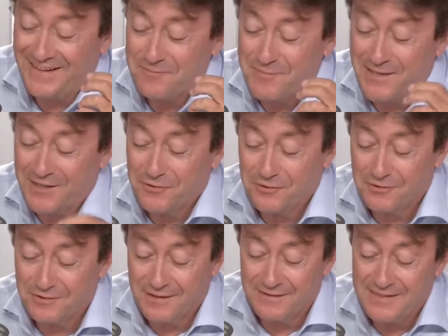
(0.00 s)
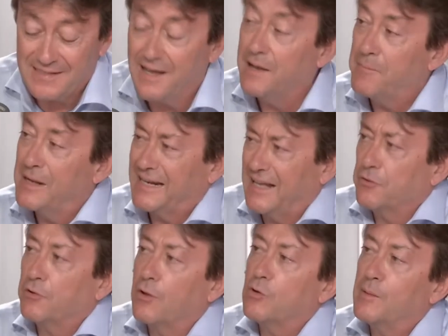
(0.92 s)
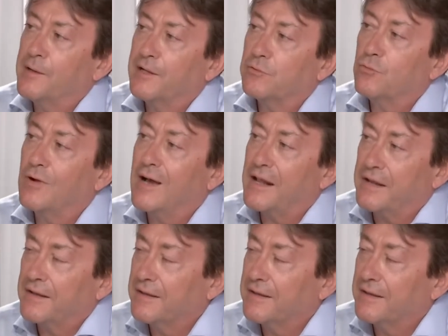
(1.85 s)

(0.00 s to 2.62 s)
piano quizás ha marcado de alguna manera tu carrera.